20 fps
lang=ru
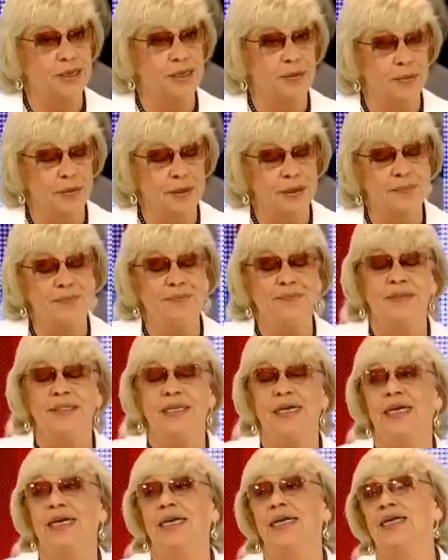не было.
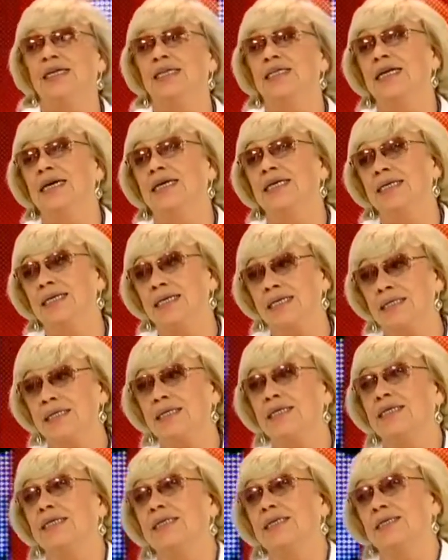Так
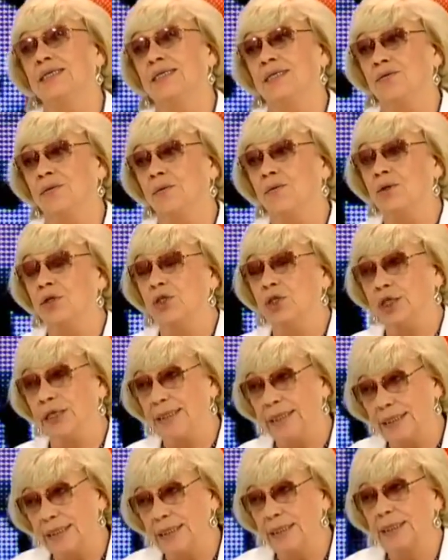ледок его больше
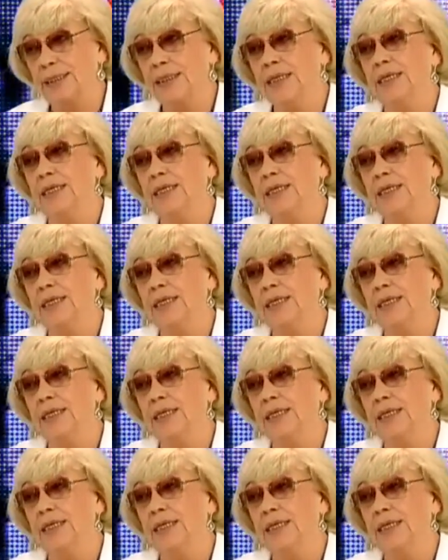нет.